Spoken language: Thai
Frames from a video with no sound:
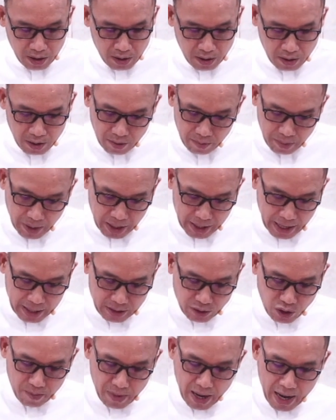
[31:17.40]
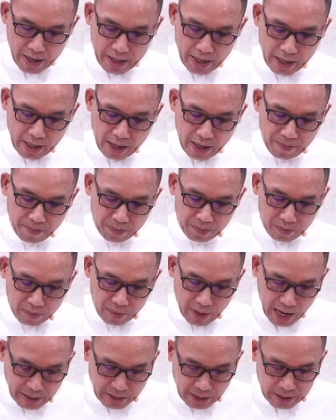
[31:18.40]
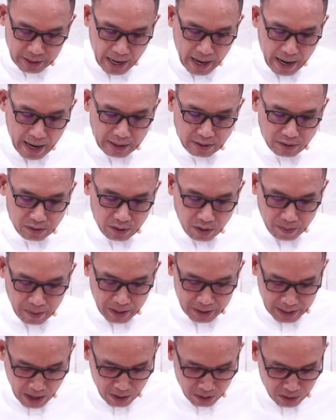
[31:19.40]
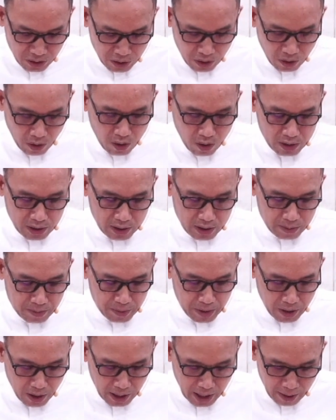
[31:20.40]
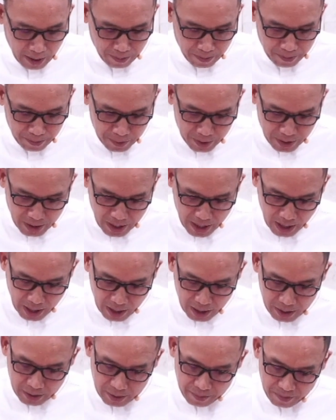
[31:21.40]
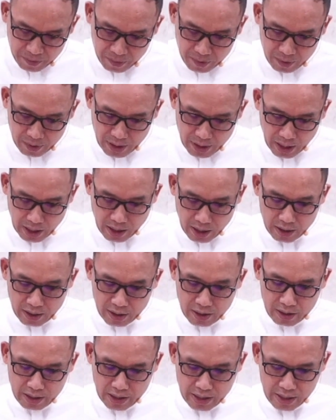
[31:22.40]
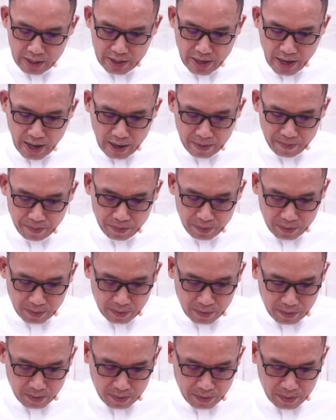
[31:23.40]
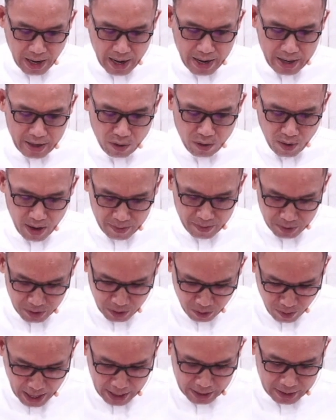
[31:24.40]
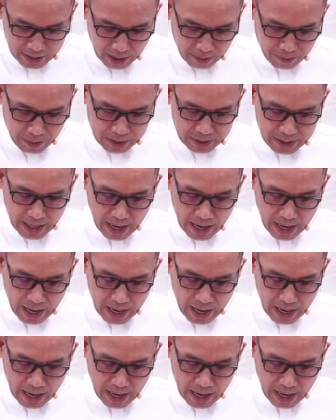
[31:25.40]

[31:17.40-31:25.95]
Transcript: ประการต่อมานะครับอธิษฐานต่อพระเจ้าถืออดพี่น้องครับเพื่อนะที่จะได้ความสว่างจากพระเจ้า